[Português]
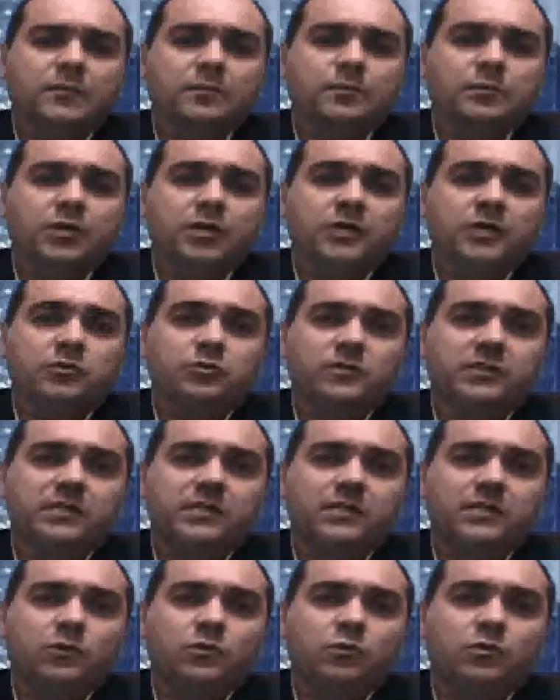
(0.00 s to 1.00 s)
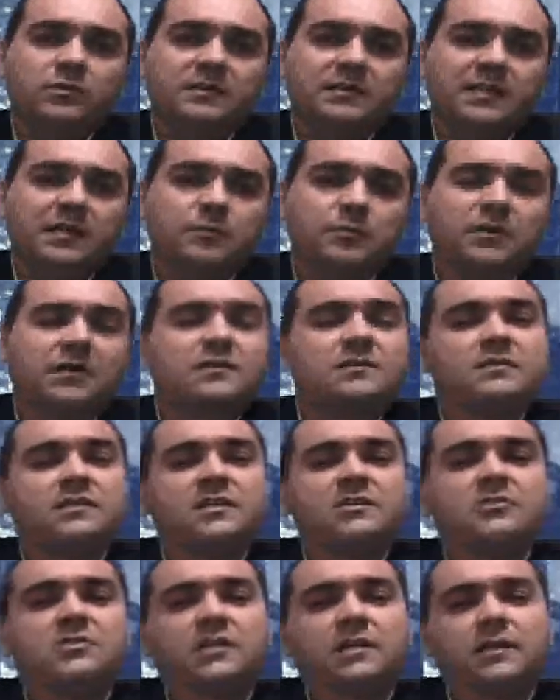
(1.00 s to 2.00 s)
pró-reitoria que contempla
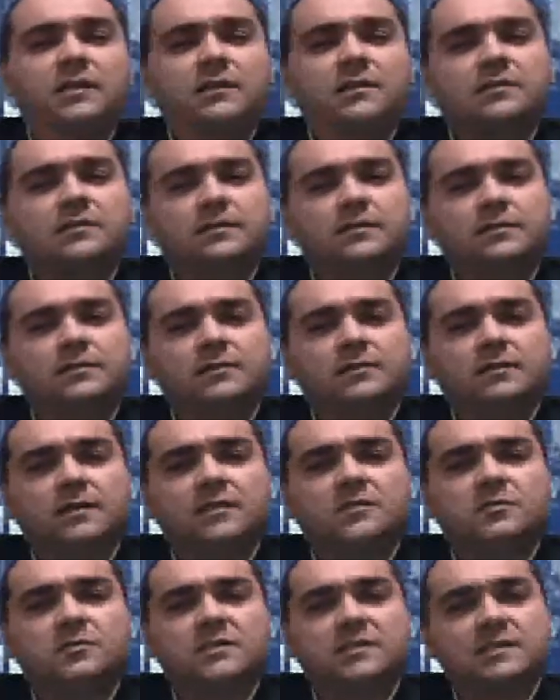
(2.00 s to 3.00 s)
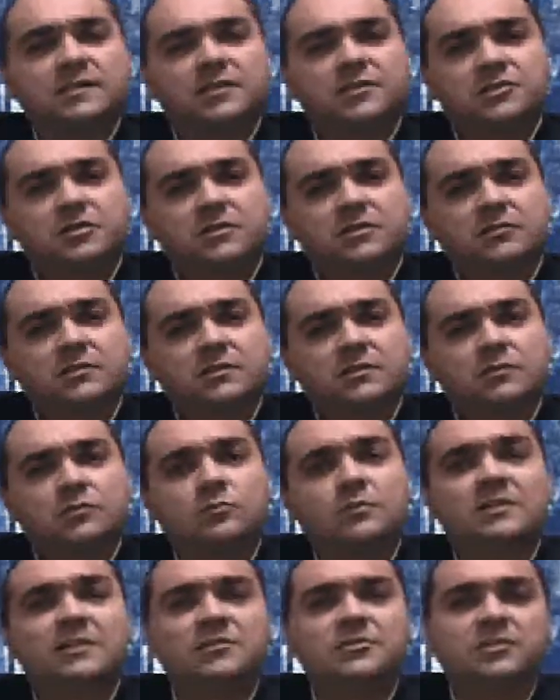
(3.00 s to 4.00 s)
seis gerências administrativas.
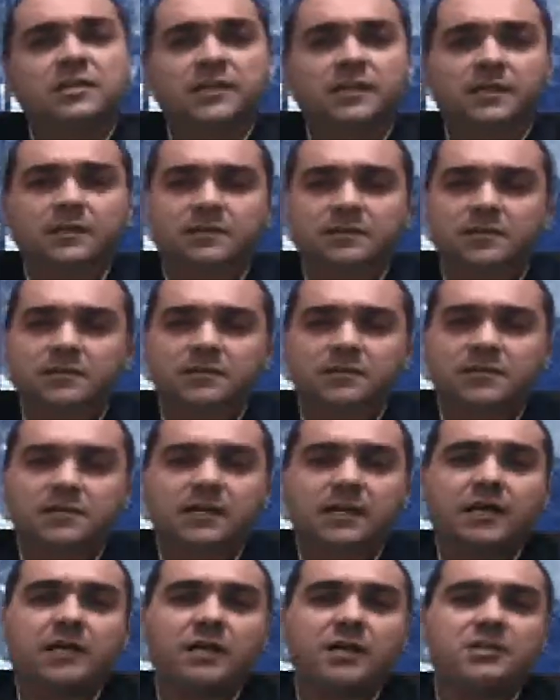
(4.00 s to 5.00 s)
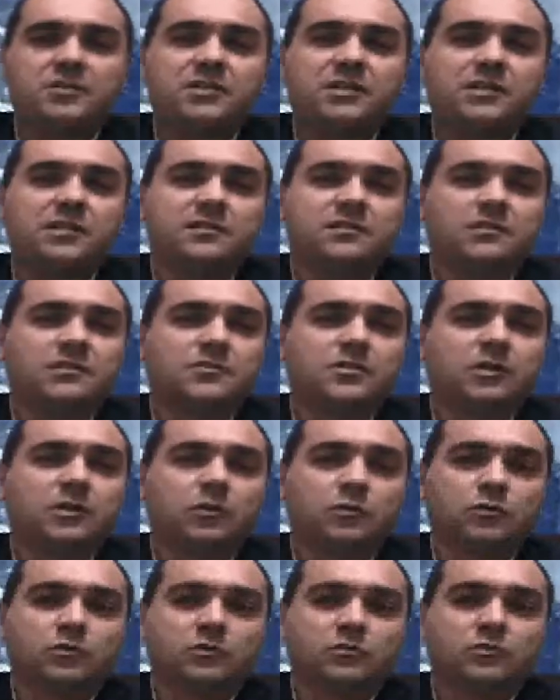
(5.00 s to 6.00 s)
Uma das gerências é a Gerência de
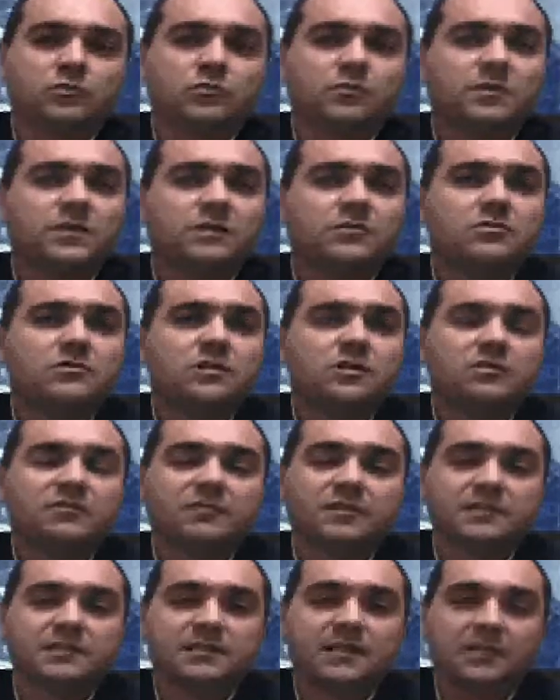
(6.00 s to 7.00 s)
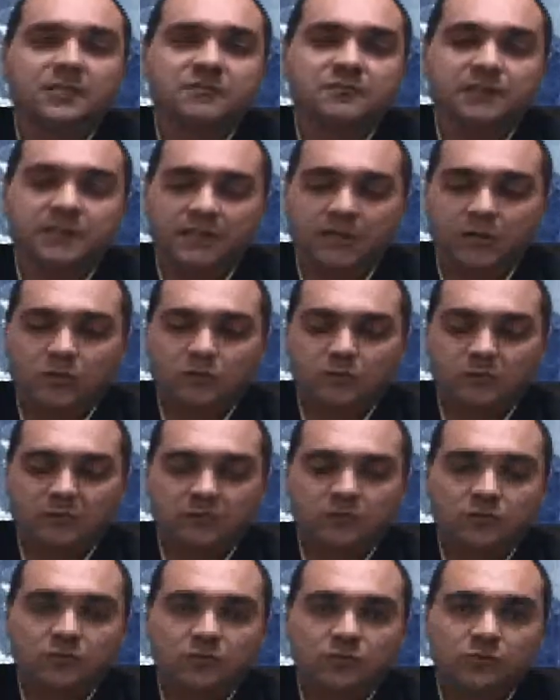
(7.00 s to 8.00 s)
Recursos Humanos da Universidade Federal do
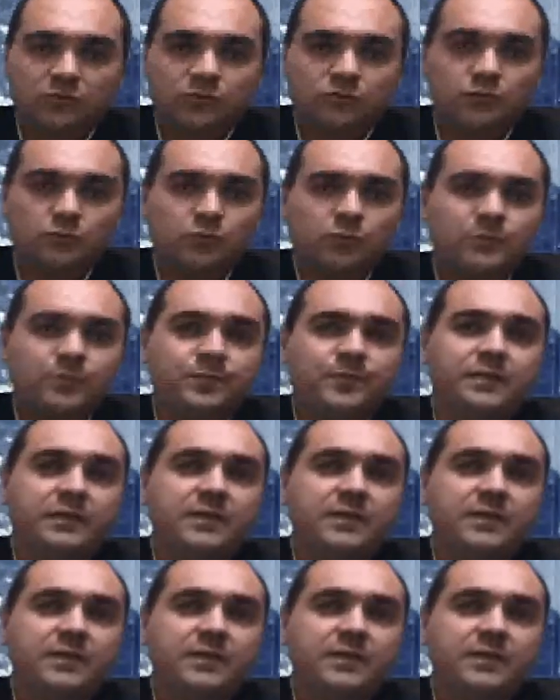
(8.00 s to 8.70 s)
Mato Grosso do Sul